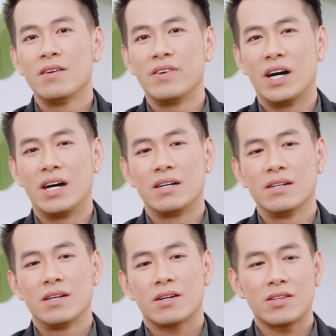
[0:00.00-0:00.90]
Và
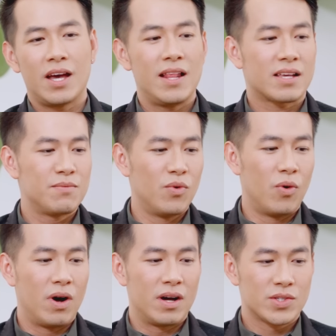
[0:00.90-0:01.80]
có thể là cái
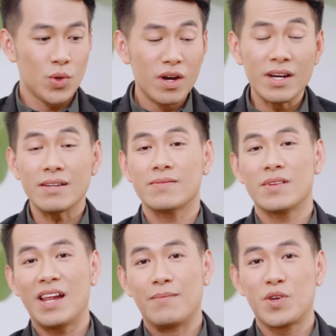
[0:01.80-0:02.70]
mùa xuân á,
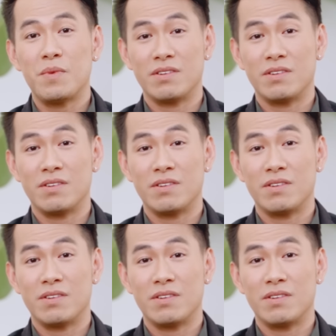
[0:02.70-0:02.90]
nó làm cho